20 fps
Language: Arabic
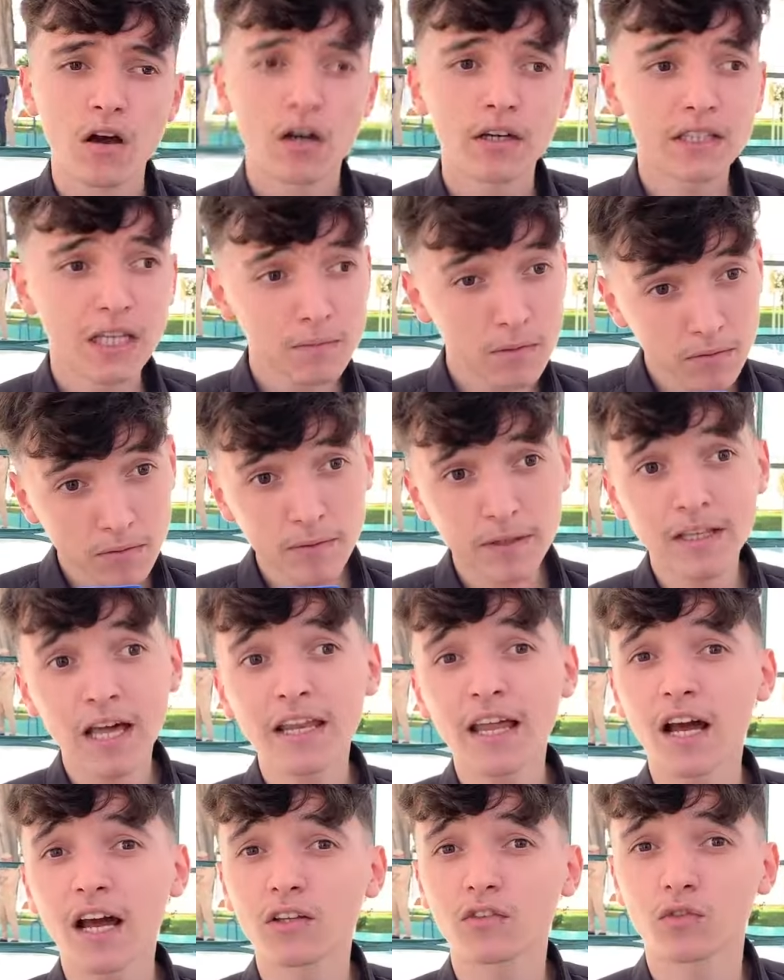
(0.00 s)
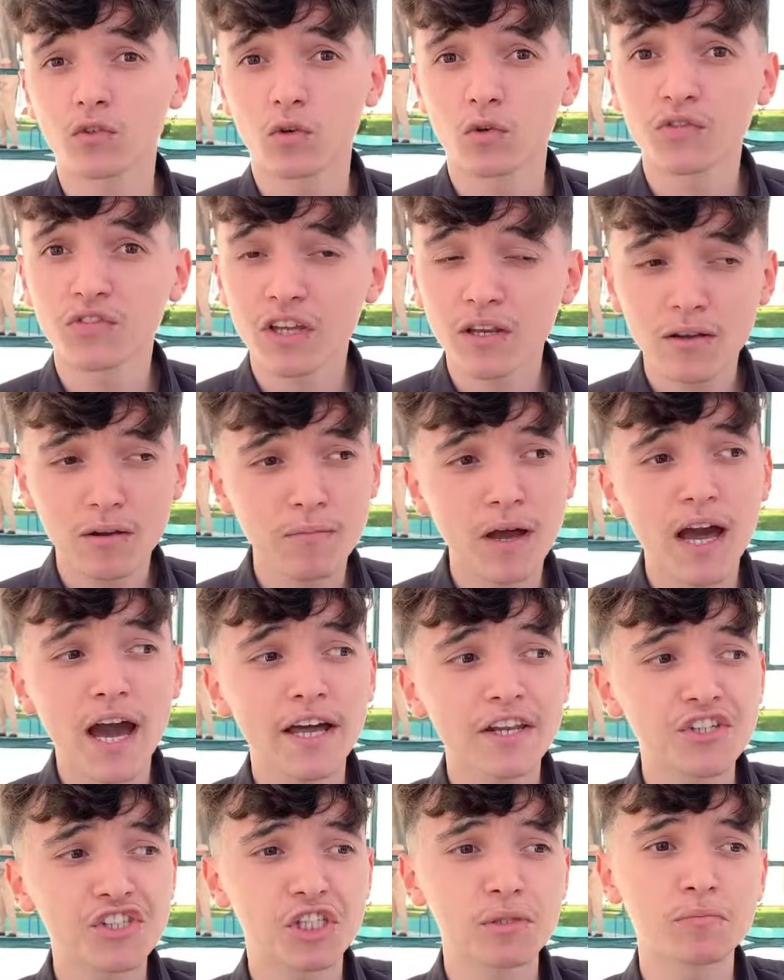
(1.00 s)
ضربه طبعا بحال ياثروا انت ما
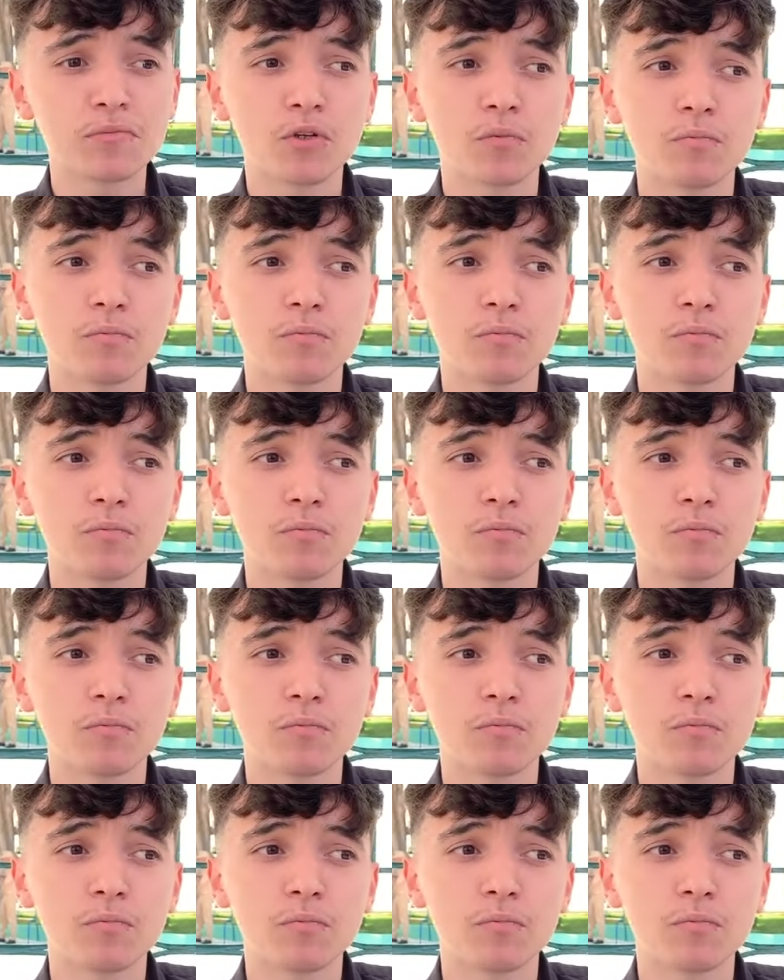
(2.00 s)
قاريش